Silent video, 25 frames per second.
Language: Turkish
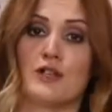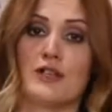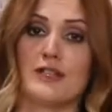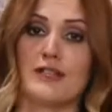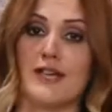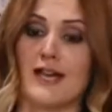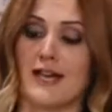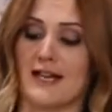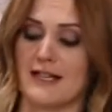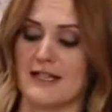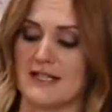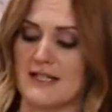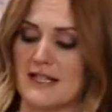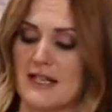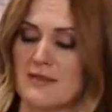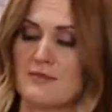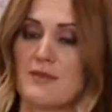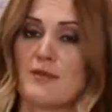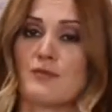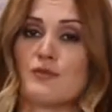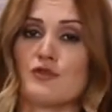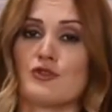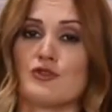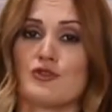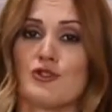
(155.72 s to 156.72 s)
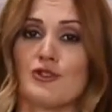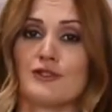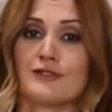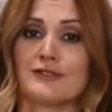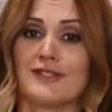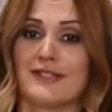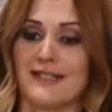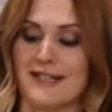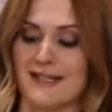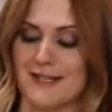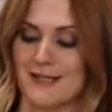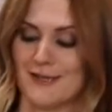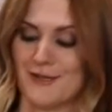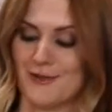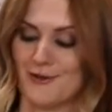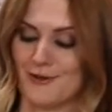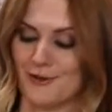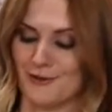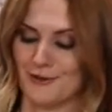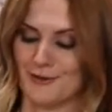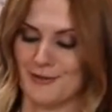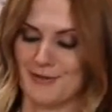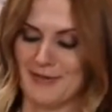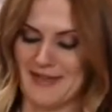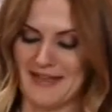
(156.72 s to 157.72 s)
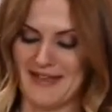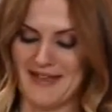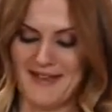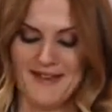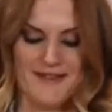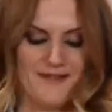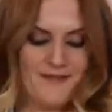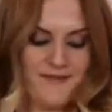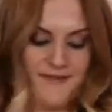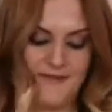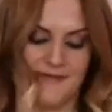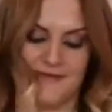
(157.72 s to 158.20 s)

kadar kremamız çoktan hazır oldu bile.